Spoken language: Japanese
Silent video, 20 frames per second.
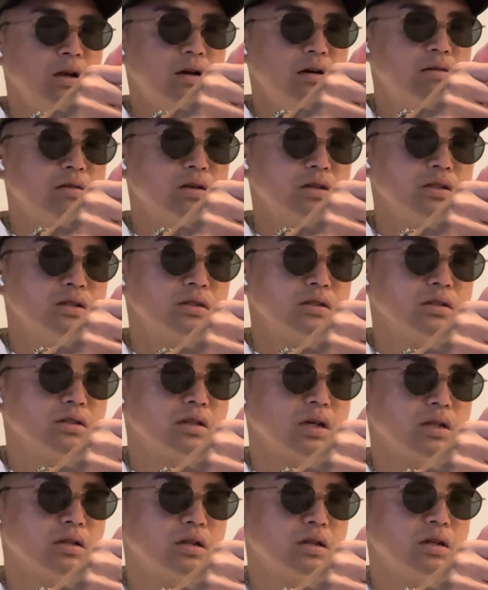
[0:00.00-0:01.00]
これ
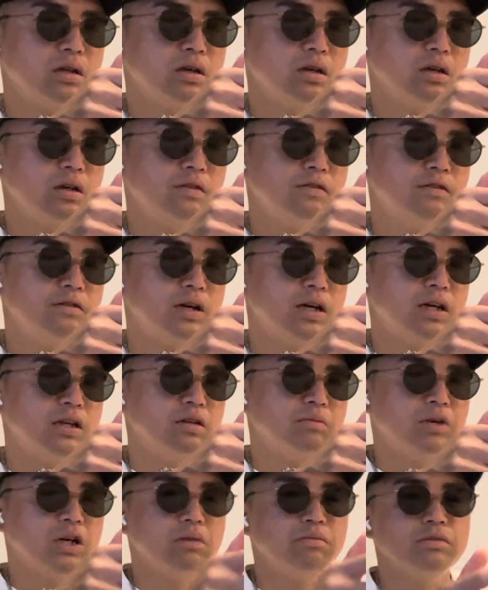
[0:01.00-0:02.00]
サ
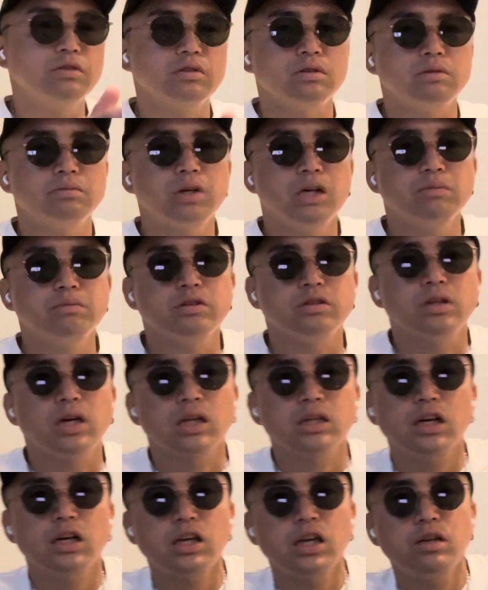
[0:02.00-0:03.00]
テフライドバンブーバンブーだ
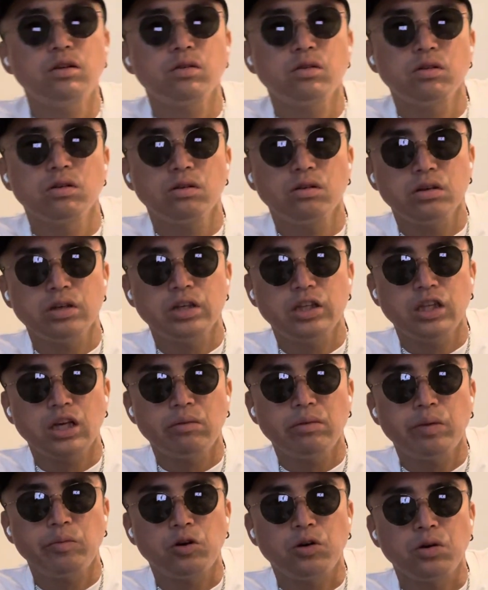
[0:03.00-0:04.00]
たけのこの炒
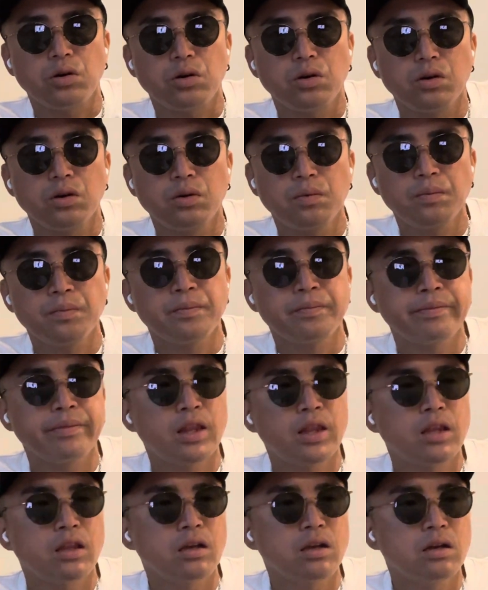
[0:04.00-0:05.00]
め物
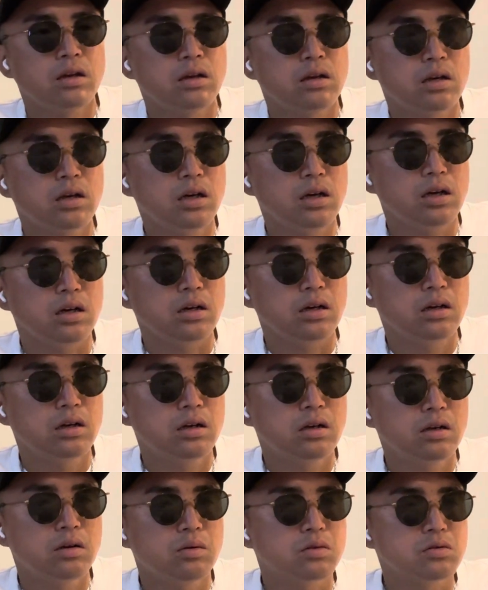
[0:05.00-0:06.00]
が
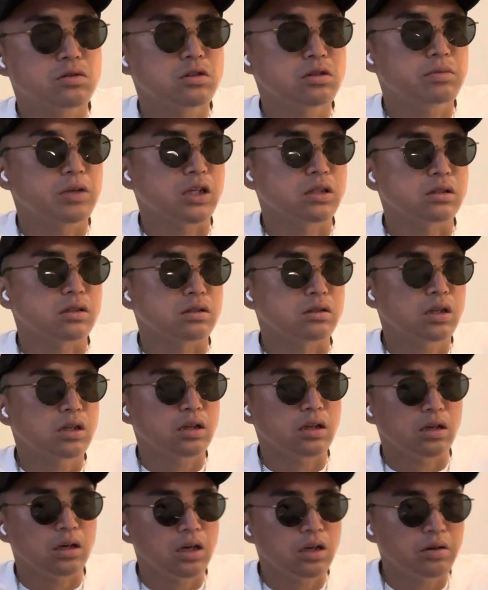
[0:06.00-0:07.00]
50バーツた
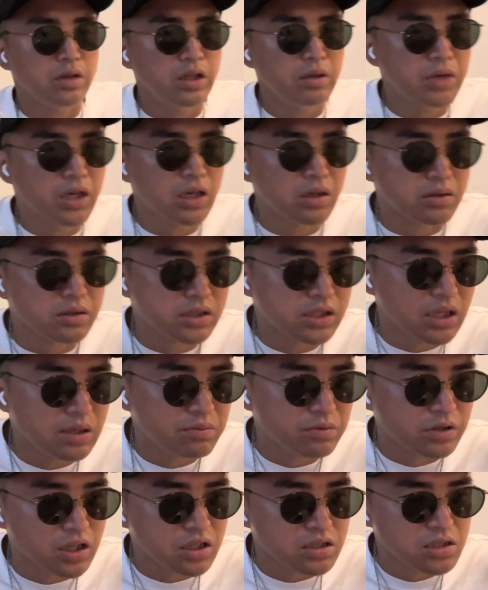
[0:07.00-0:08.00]
だあの今全
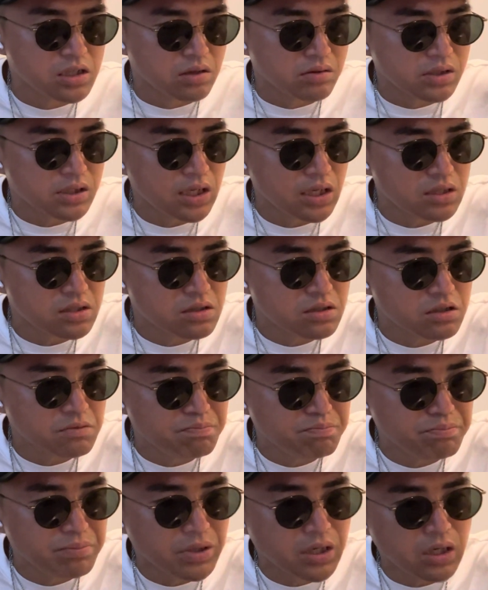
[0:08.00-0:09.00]
部出したの
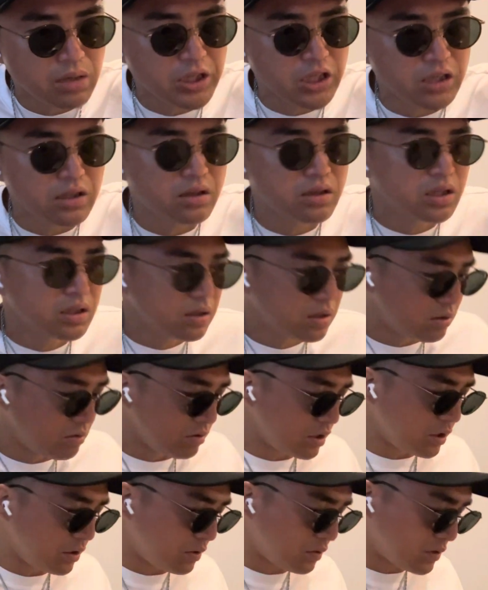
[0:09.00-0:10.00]
30%引きになってるん
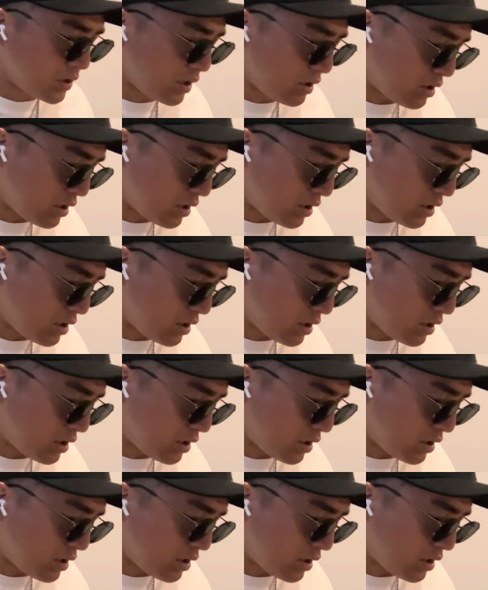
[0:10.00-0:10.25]
で餃子か